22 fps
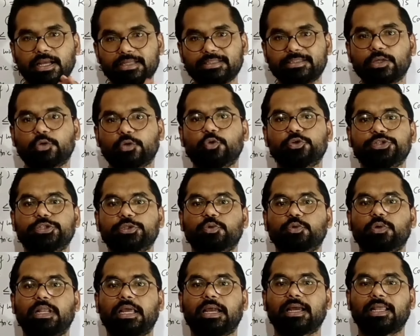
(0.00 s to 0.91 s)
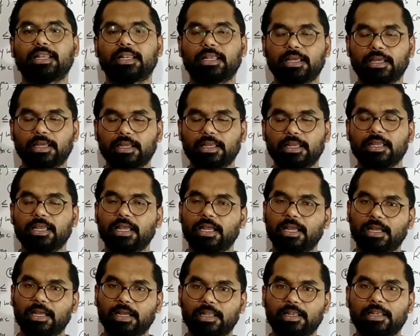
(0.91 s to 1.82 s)
ऐसे क्वेश्चन को ला,
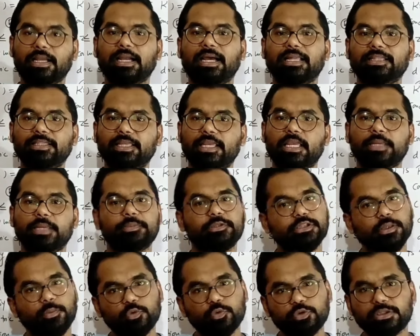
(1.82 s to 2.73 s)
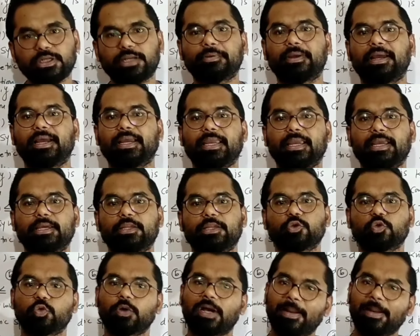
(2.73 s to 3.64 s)
ला, लगाते हैं ये भी सब कुछ करवाया गया
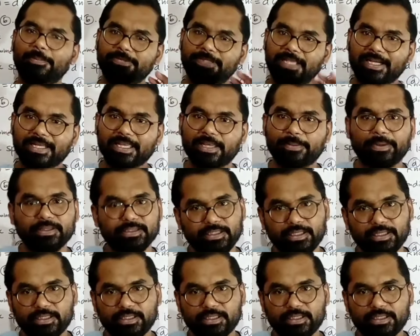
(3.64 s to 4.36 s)
है तो आप जाके एक बार